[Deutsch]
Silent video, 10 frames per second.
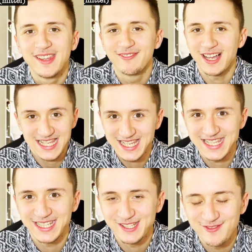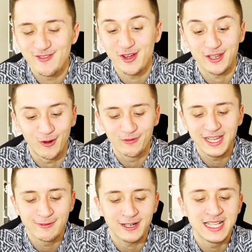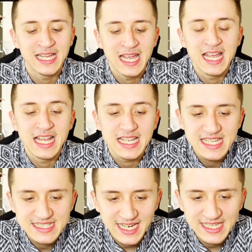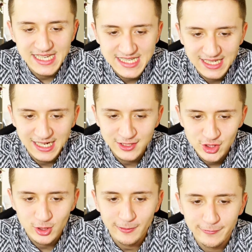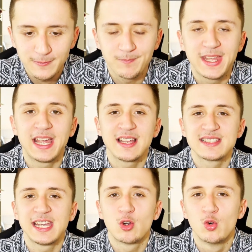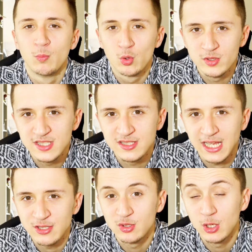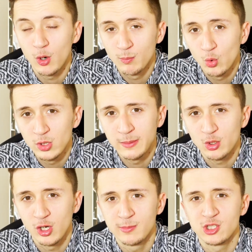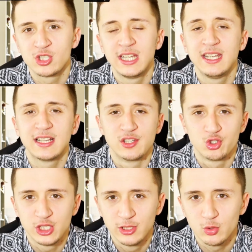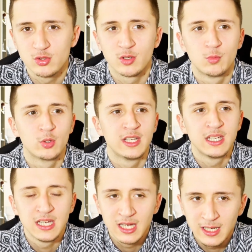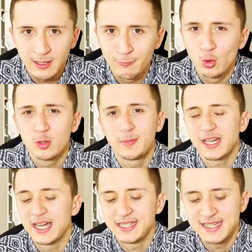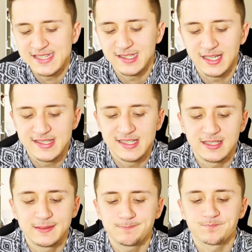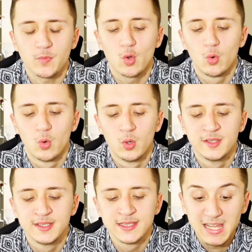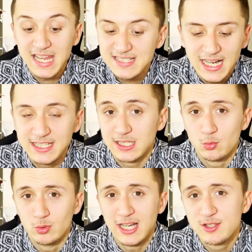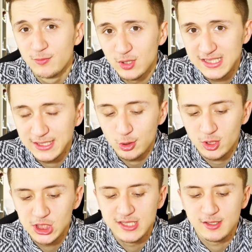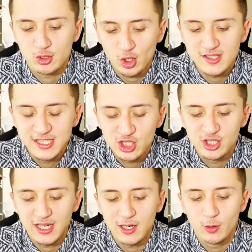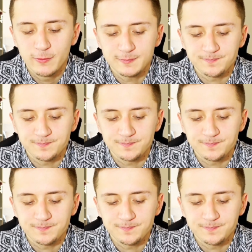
was sind das für Wörter? Auf jeden Fall ist ein Inhaltsstoff, der sehr Hormonsystem, also die Hormone im Körper schädigt, also Schilddrüsenhormone, äh, Fruchtbarkeit etc. etc. Und ist gar nicht gut. Also wirkt sehr toxisch, toxisch darauf